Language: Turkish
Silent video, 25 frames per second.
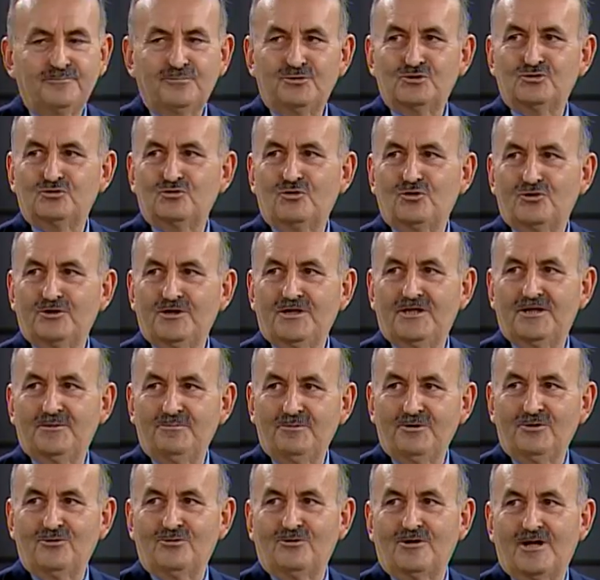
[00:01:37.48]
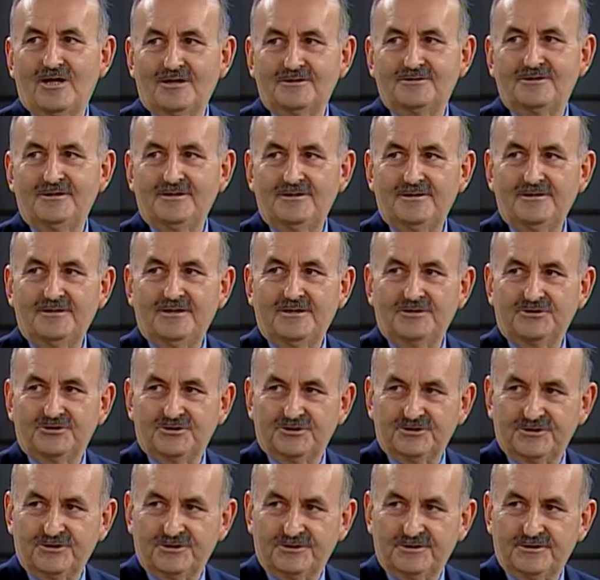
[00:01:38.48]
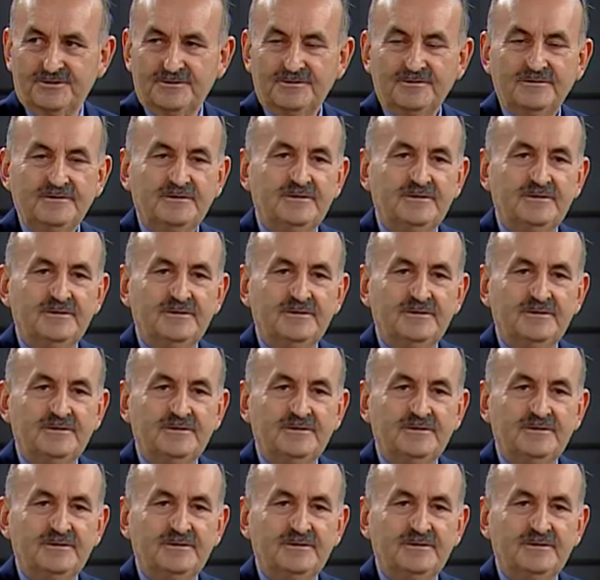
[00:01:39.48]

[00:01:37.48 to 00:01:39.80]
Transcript: bir zor 2016 yılı geçirdik.